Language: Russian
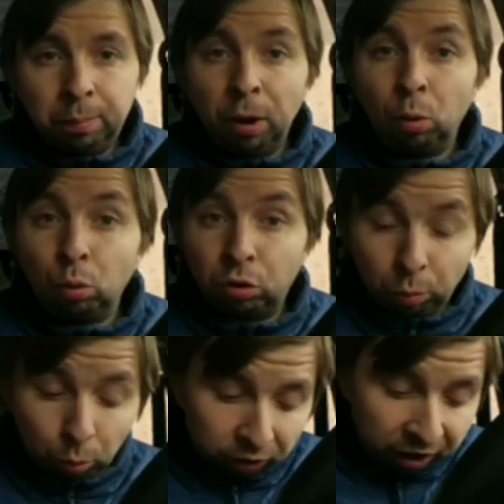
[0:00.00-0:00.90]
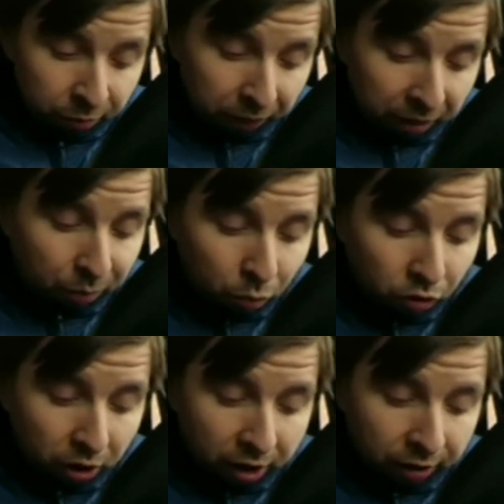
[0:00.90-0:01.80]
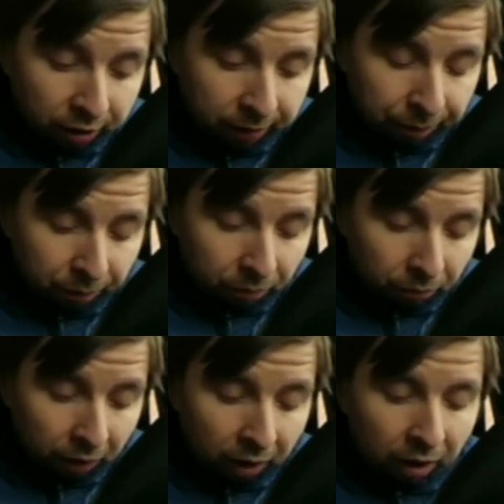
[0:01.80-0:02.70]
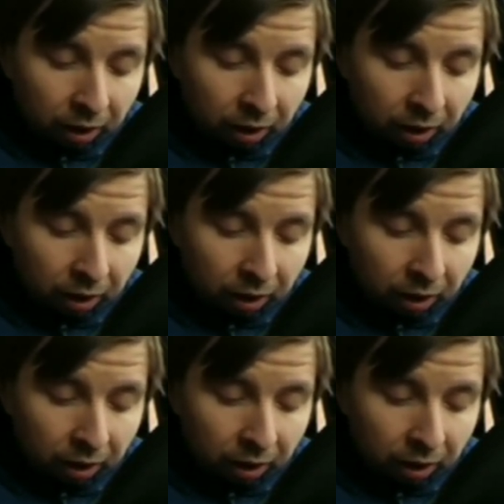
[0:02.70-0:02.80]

покруче будут нас, потому что они э,